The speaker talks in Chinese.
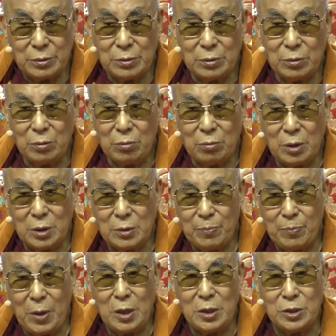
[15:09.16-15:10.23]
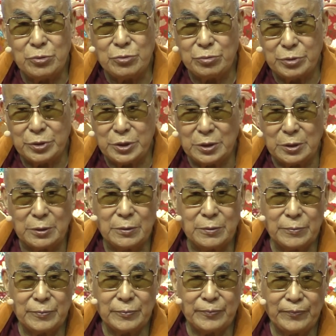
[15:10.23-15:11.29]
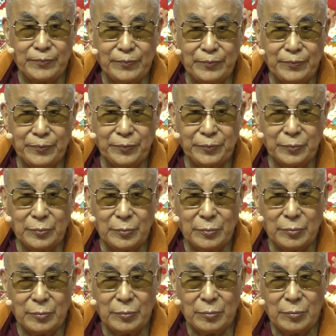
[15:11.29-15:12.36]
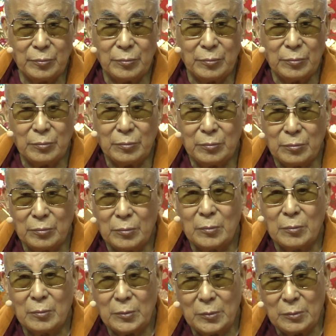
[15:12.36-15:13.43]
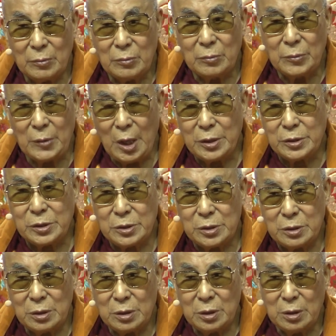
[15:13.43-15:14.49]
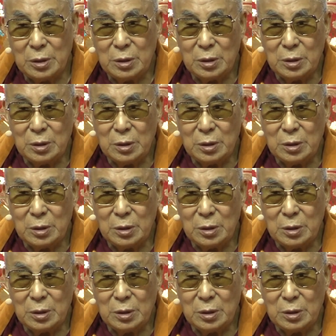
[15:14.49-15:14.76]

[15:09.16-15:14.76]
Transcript: 所以，佛教的传统可以分为两者，一个叫做巴利文、巴利语系的传统。